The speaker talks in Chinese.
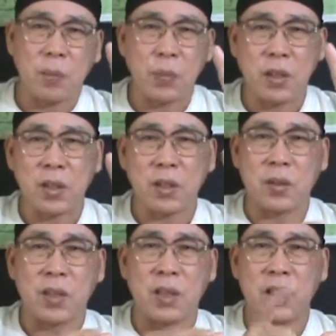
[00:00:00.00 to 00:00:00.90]
你不是只有
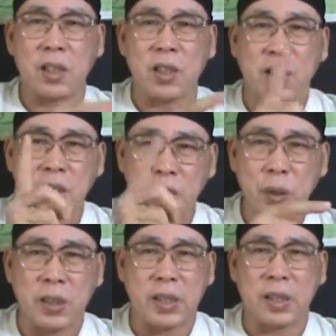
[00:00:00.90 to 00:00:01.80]
一个钱，钱是
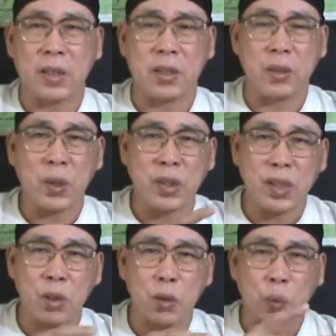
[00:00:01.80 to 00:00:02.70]
最简最
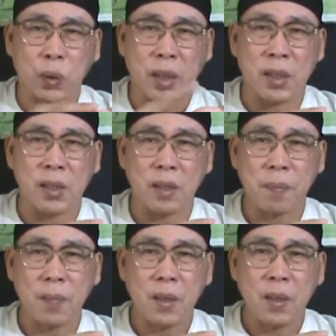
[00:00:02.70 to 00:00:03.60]
基础的而已
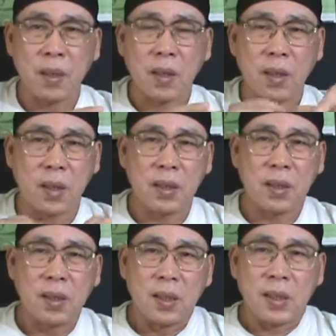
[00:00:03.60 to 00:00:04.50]
啊。
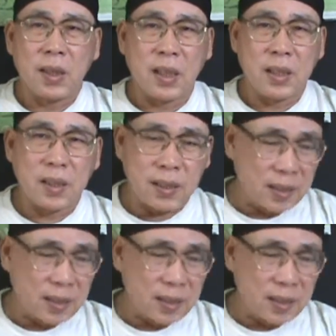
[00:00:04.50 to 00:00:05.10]
那。